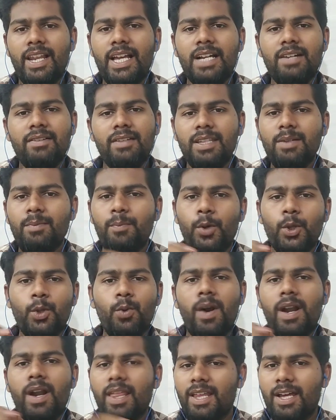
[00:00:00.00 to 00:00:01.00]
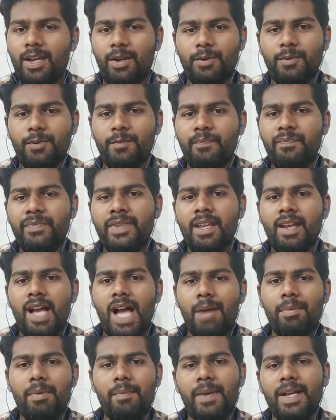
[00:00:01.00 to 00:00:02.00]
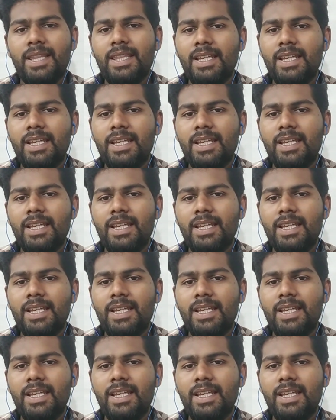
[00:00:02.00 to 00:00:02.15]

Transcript: விளக்கு வந்து பொதுவானதாக இருக்கும் அப்போ